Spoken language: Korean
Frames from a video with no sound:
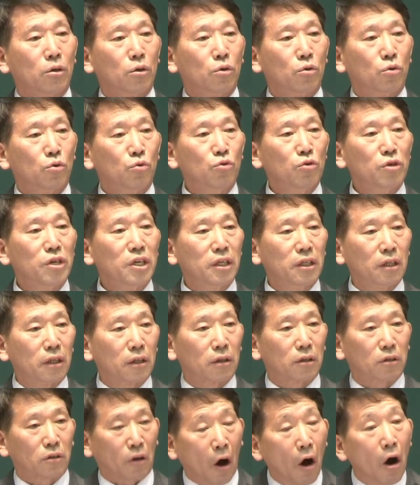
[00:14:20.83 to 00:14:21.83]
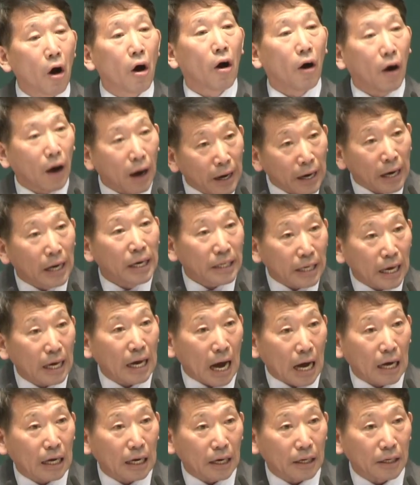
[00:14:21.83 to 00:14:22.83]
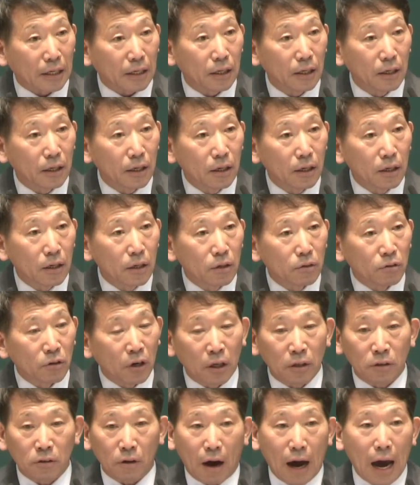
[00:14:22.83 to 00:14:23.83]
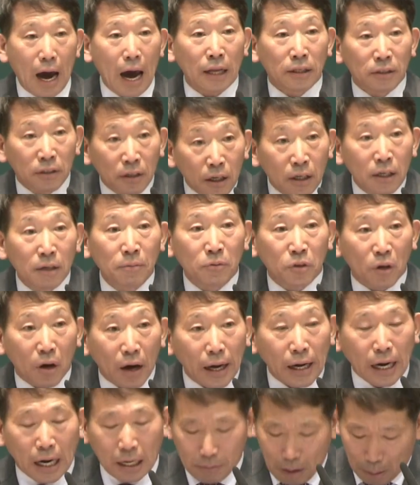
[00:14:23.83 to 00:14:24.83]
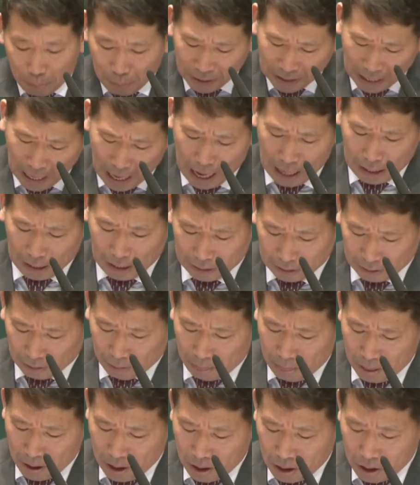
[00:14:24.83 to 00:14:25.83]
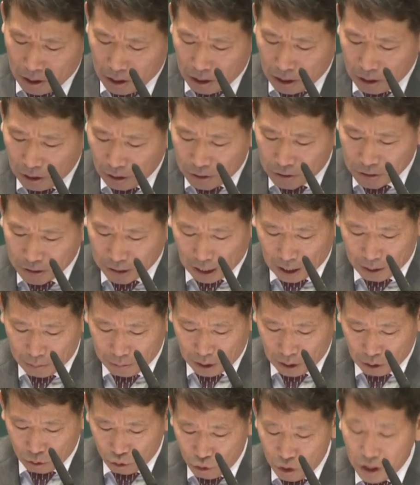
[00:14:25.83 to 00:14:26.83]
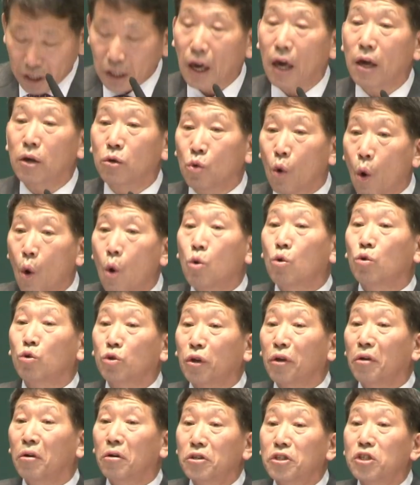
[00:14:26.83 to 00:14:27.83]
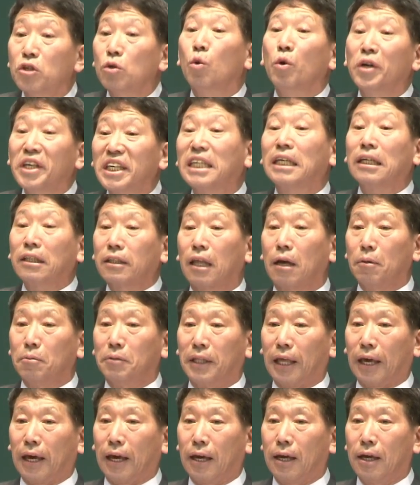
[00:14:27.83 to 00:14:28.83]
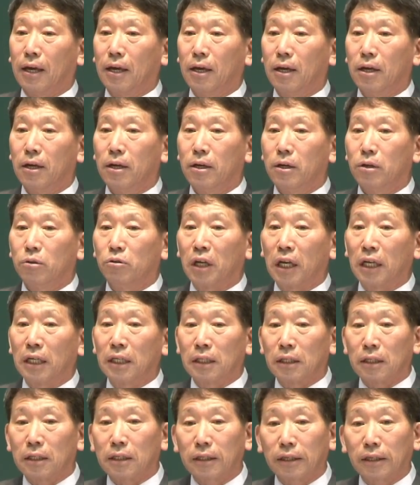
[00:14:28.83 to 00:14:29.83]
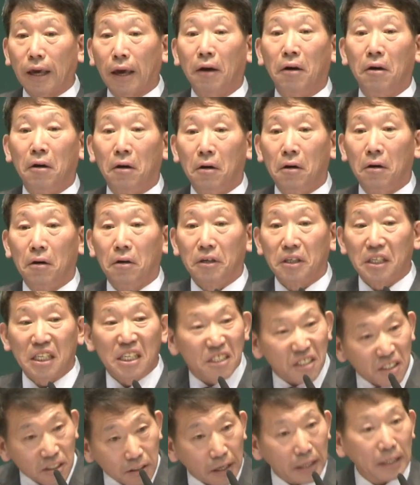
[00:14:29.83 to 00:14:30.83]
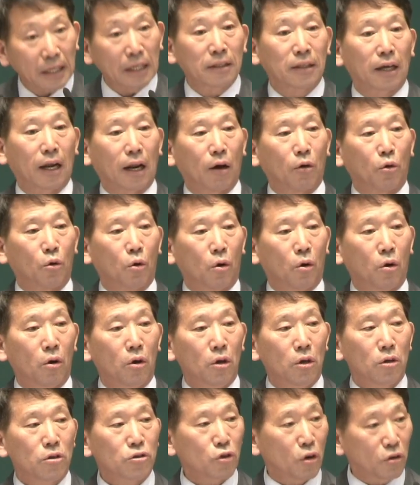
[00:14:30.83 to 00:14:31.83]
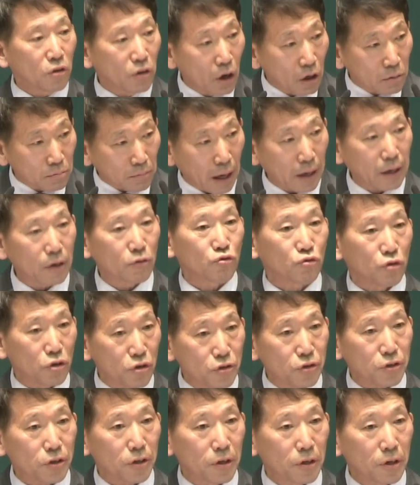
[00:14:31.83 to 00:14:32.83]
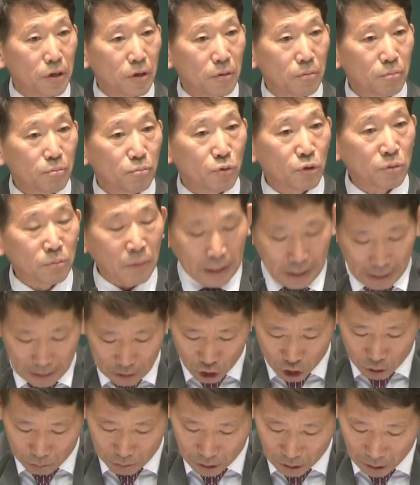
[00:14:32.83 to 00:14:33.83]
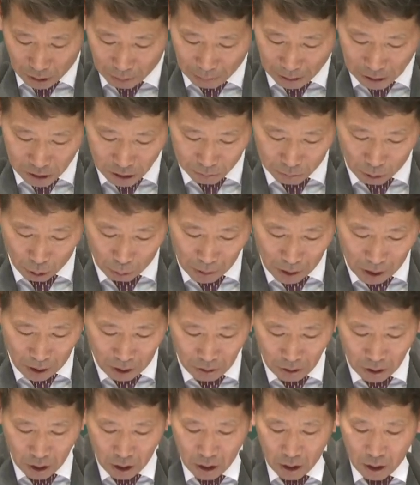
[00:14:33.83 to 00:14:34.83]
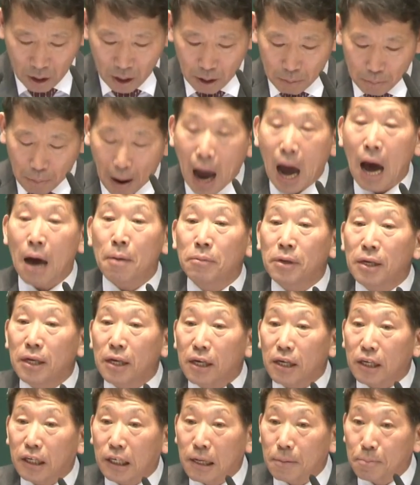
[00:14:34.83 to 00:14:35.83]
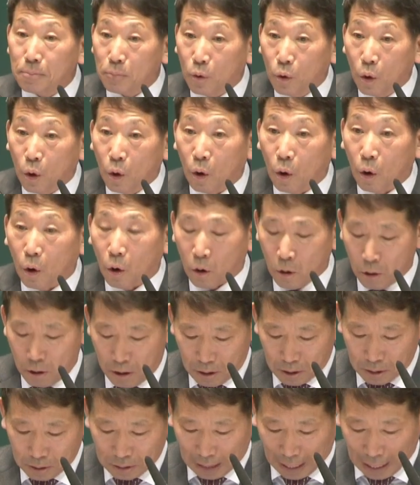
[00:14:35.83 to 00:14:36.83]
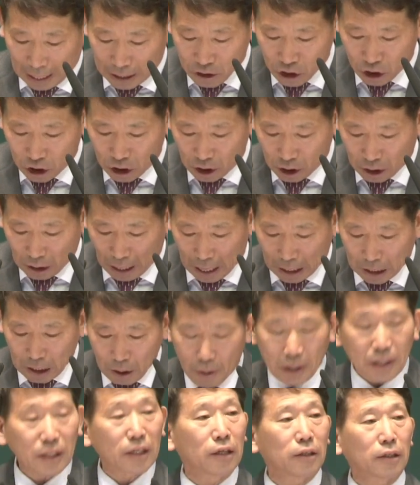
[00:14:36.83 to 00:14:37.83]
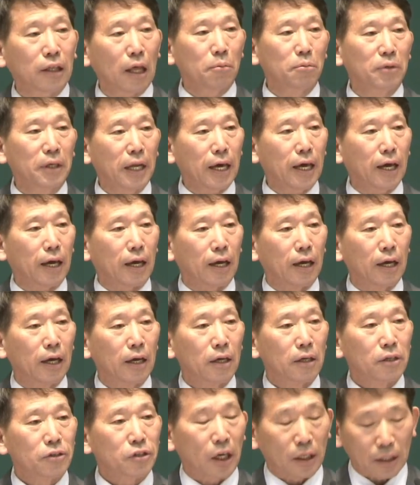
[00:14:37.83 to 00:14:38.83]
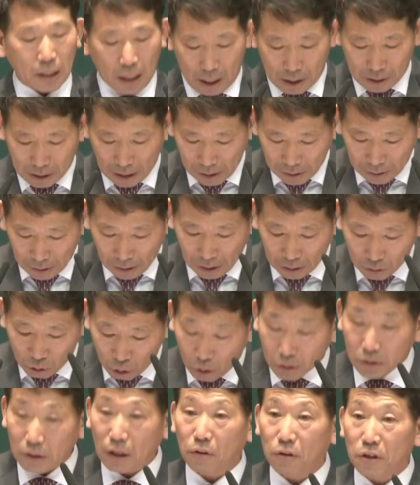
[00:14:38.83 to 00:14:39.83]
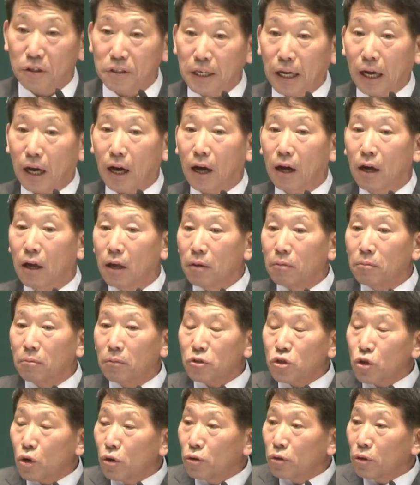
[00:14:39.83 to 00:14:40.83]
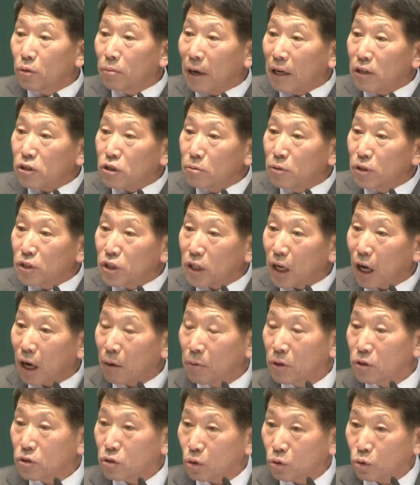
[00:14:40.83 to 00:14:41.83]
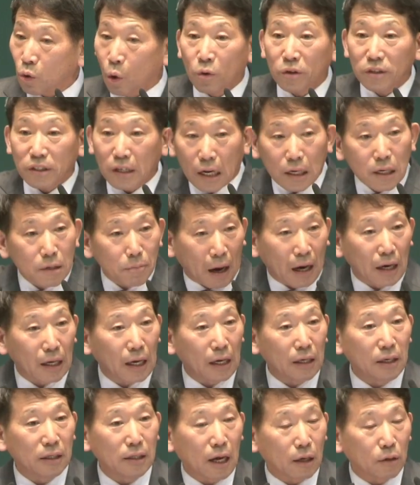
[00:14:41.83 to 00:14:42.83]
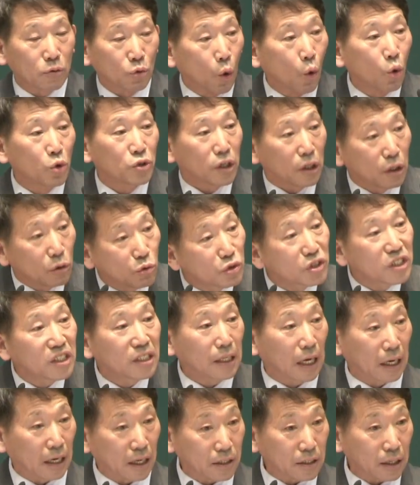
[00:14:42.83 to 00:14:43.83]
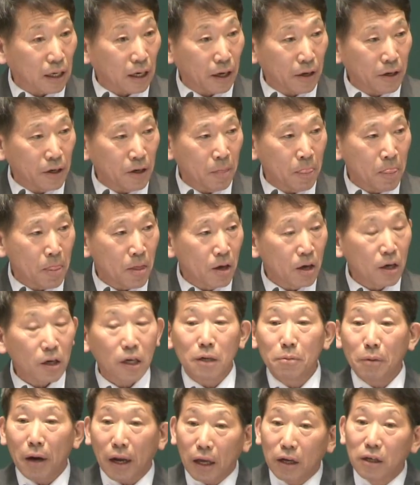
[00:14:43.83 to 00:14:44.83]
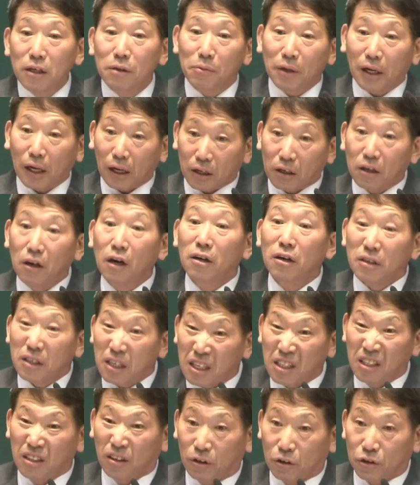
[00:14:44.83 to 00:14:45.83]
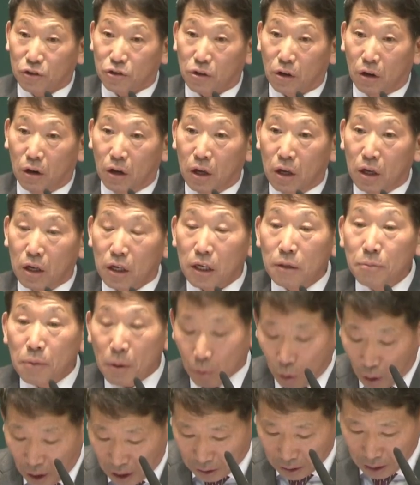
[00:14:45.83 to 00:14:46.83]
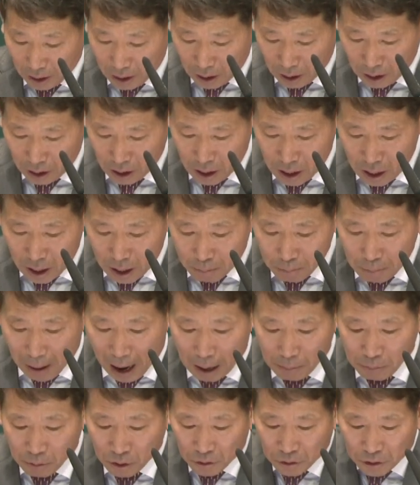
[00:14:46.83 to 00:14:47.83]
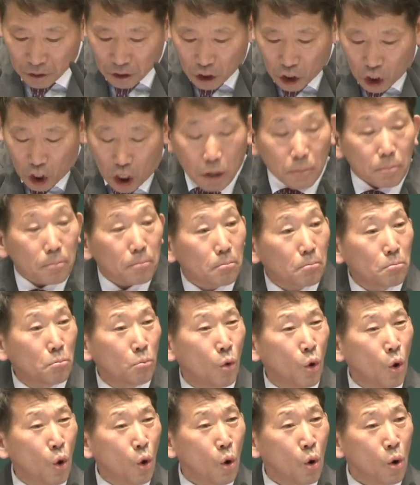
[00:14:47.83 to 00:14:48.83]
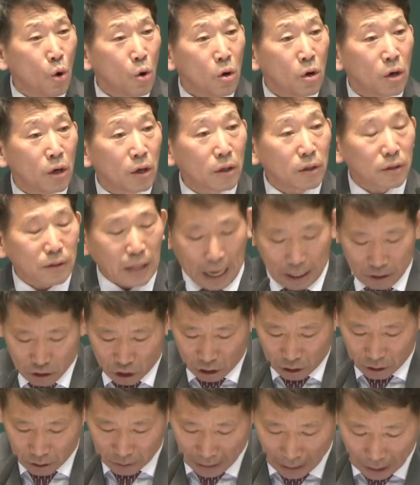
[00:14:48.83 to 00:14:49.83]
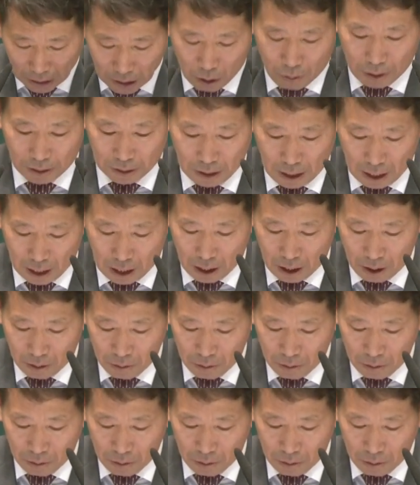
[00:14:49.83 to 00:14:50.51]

우리는 더 하나님께 가까이, 우리는 더 한 걸음 더 하나님 앞에 나아가는 이런 삶이 우리에게 요구되어지고 있기 때문에 우리는 깨어 있어야 된다라고 성경은 말해주고 있어요. 뿐만 아니라 12절의 말씀 보면 밤이 깊고 낮이 가까웠기 때문에 자다가 깰 때가 되었다고 그래요. 제가 설교 말씀을 시작하면서 동창이 밝았느냐 노고질이 우진다 그랬잖아요. 그 말의 의미가 거기 있는 거죠. 이미 뭐 했다? 밤은 깊고 낮은 가까웠다.